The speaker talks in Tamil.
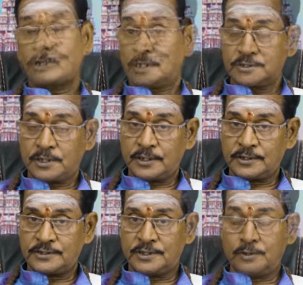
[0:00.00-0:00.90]
அது
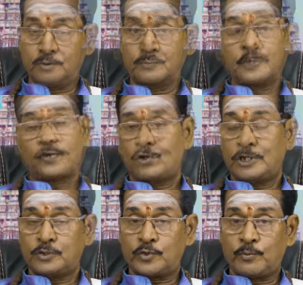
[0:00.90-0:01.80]
அரசாங்கத்தை சேரும்
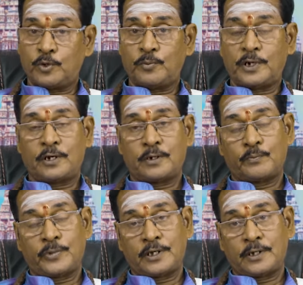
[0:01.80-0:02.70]
தொழில் துறை மூலிமா
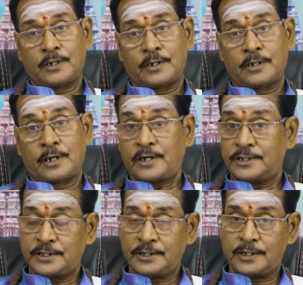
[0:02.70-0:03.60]
பல
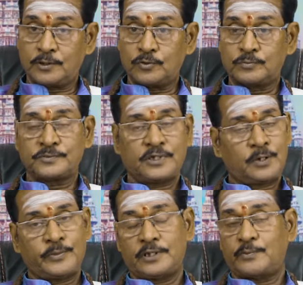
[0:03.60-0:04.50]
ஆராய்ச்சிகள் நடக்கும்
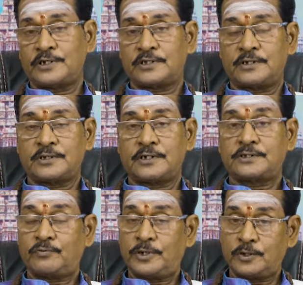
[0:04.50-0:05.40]
இதெல்லாமே இந்த மேசராசியில்
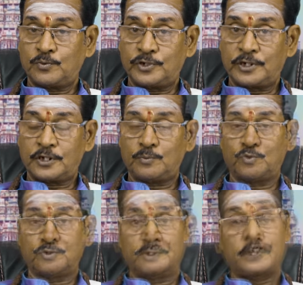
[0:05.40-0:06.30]
செவ்வாய் இருக்கும்போது நடக்க
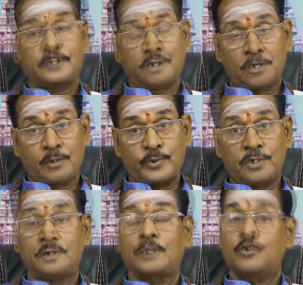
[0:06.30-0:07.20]
போகுது இது இல்லாமல்
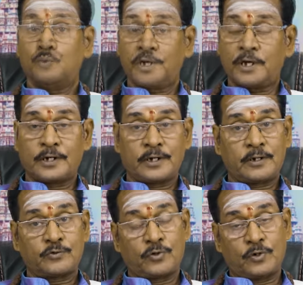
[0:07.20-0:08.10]
பூமிகாரகன்
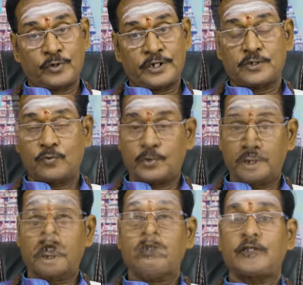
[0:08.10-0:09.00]
என்று சொல்லக்கூடிய
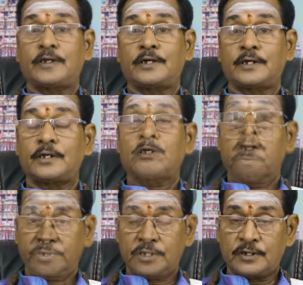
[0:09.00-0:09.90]
செவ்வாய் அந்த
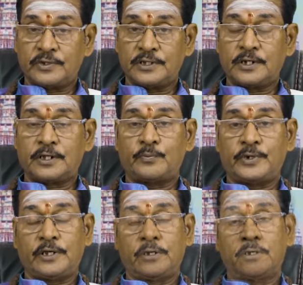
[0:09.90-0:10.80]
சொந்த வீட்டிற்கு
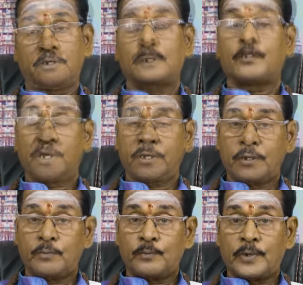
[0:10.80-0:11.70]
வந்திருக்கிறபடியால் மண்
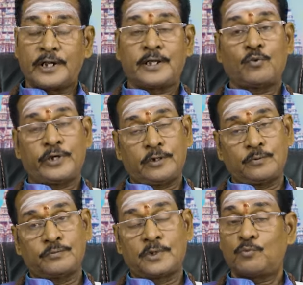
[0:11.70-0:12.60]
மனை
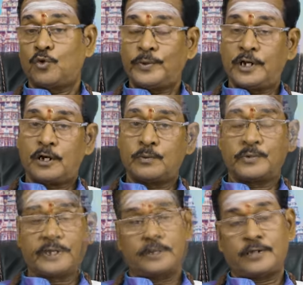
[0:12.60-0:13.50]
உயரும் பூமி
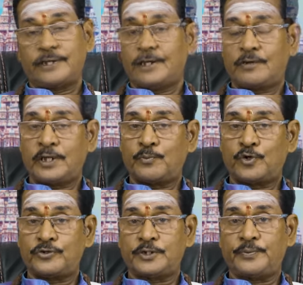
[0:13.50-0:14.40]
லாபம் கிடைக்கும் நிறைய இடம் வாங்கி
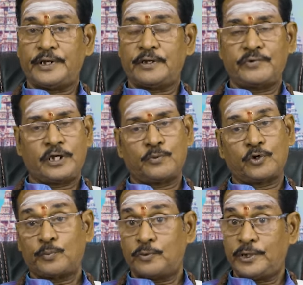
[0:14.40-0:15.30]
போட்டு வச்சிருப்பீங்க விற்காம
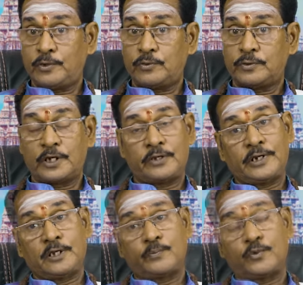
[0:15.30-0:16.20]
இருக்கும் இப்போ விற்கும் நல்ல
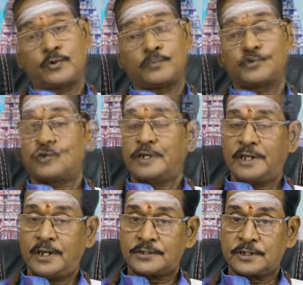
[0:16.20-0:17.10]
விலைக்கு போகும் பொதுவாக
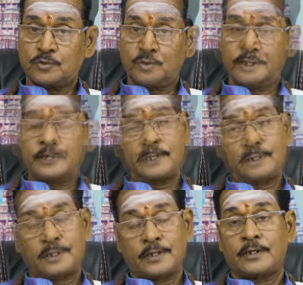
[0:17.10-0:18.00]
ரியல் எஸ்டேட் துறை நல்ல